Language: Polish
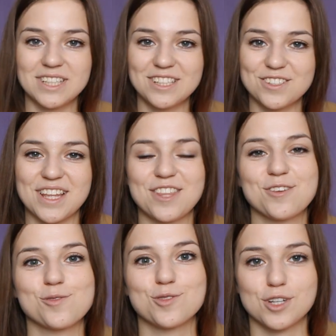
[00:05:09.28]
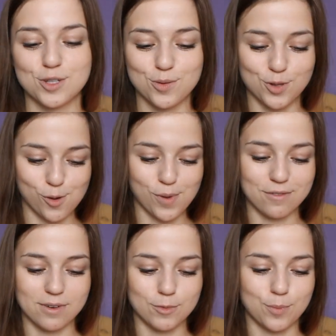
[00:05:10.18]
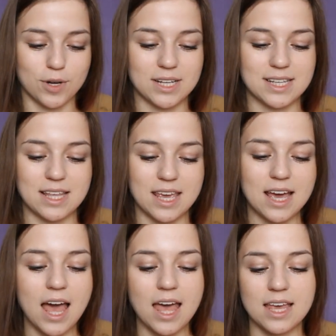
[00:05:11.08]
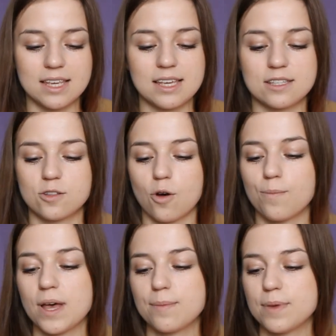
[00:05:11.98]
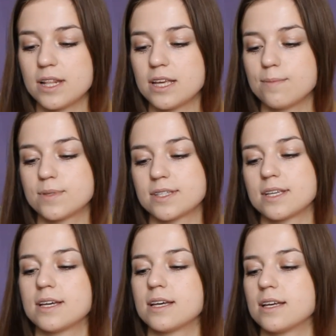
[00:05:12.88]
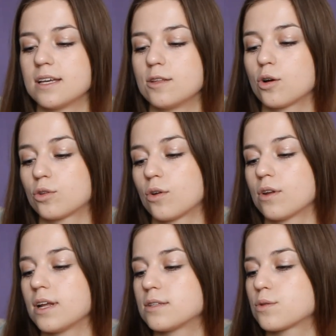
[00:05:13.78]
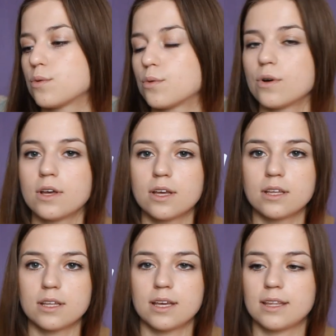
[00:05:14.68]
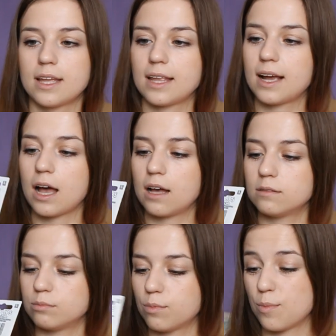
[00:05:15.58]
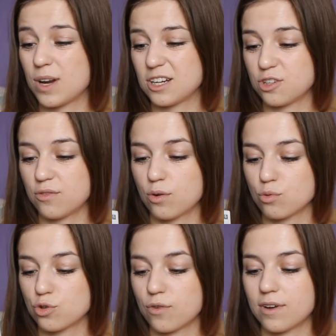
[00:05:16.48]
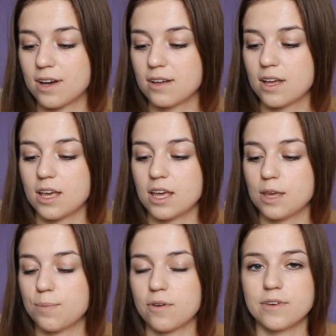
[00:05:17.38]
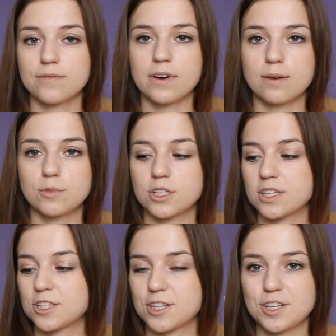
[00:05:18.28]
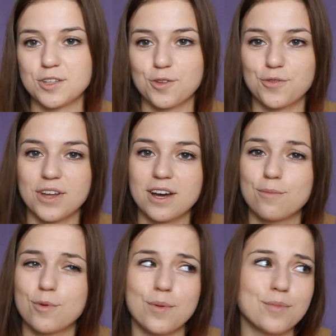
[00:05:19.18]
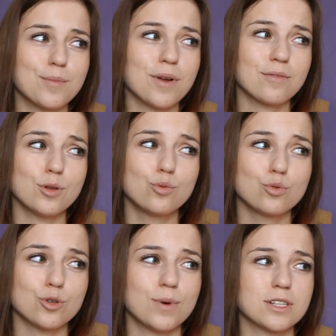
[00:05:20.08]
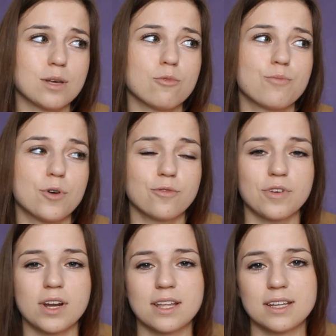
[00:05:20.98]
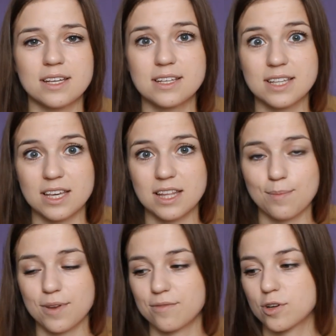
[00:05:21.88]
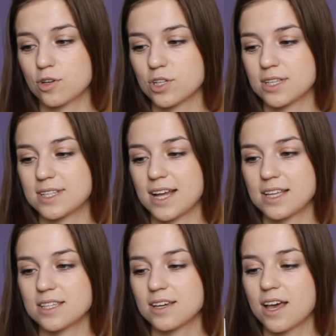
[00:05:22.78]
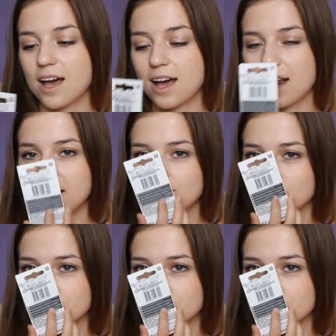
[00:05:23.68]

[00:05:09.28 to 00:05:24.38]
I ostatnią już rzecz, o którą mam Wam do pokazania, jest to Baby Lips e, Doctor Rescue, e, ta taka pomarańczowo-różowa. I powiem Wam, że jeszcze jej nie otwierałam, bo mam naprawdę dużo balsamów potwieranych i chcę je najpierw wykorzystać, ale